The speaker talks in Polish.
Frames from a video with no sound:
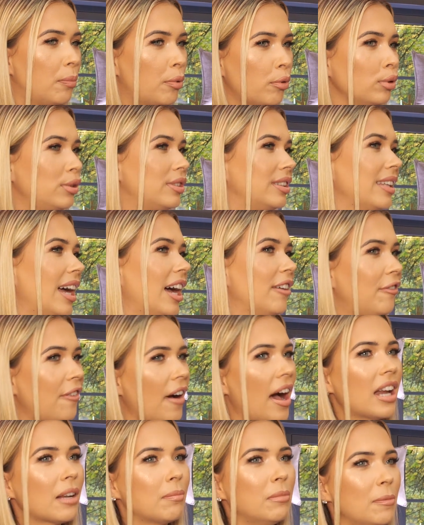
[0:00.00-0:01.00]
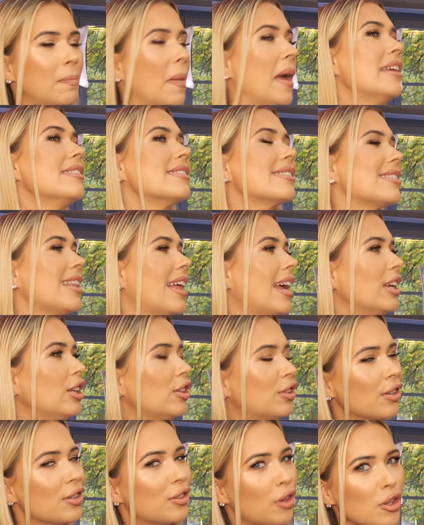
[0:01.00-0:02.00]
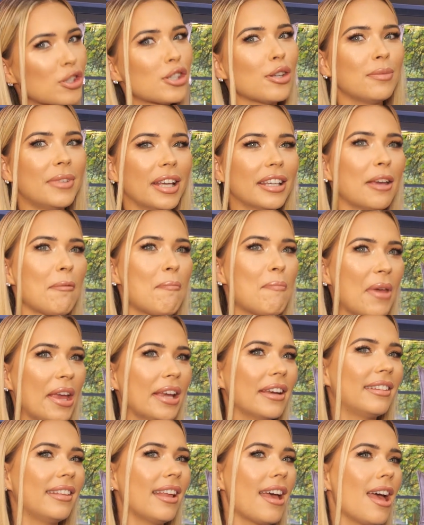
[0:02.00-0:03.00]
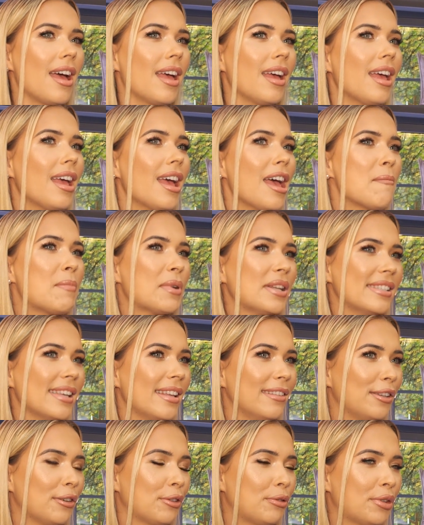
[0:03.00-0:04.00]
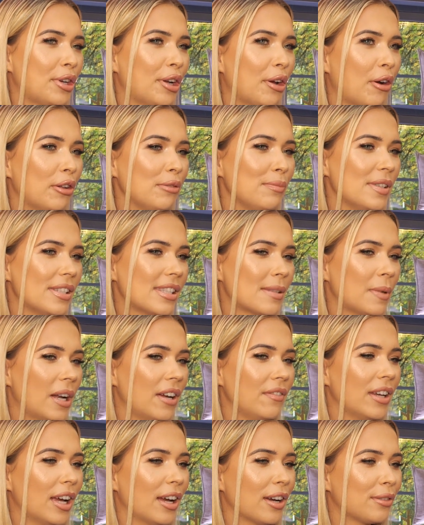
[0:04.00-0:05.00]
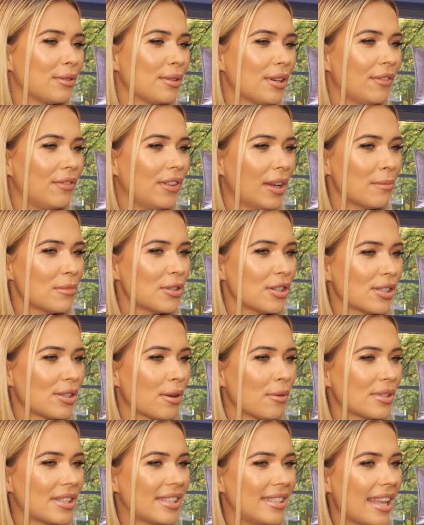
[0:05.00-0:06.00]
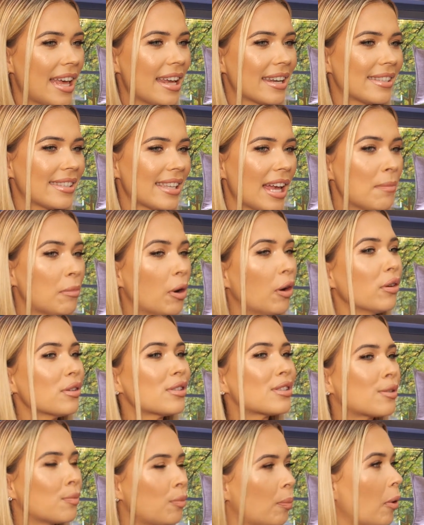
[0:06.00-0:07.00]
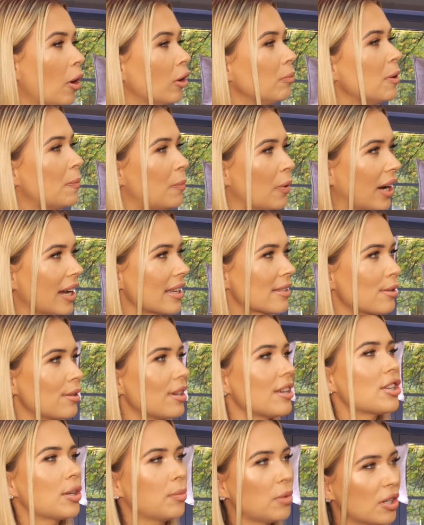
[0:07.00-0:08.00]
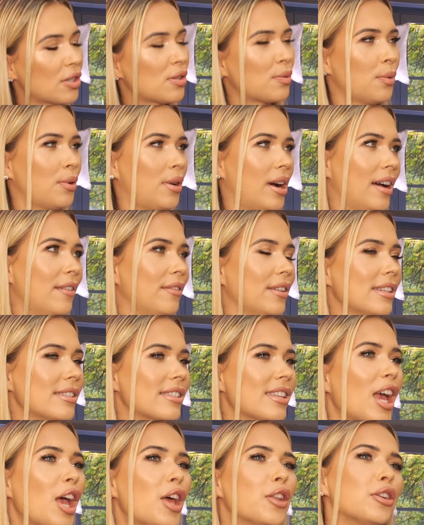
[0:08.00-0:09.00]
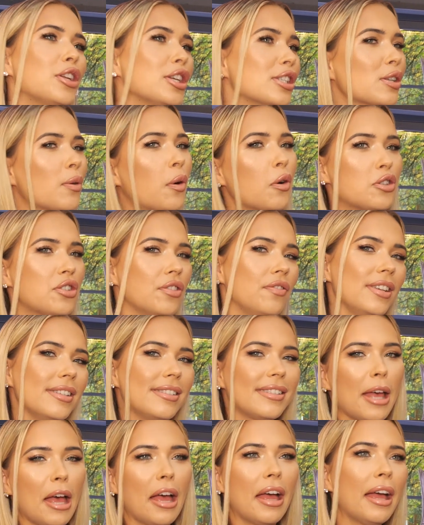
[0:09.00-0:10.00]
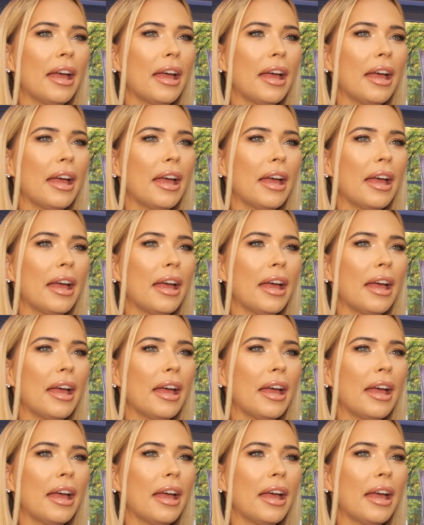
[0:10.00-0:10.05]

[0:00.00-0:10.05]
płótna, farby, pędzle i to, to, są takie piękne prezenty, które on mi sprawia, które wiem, że są z serca, bo on mi pokazuje, że mnie słucha, więc to nie są oczywiste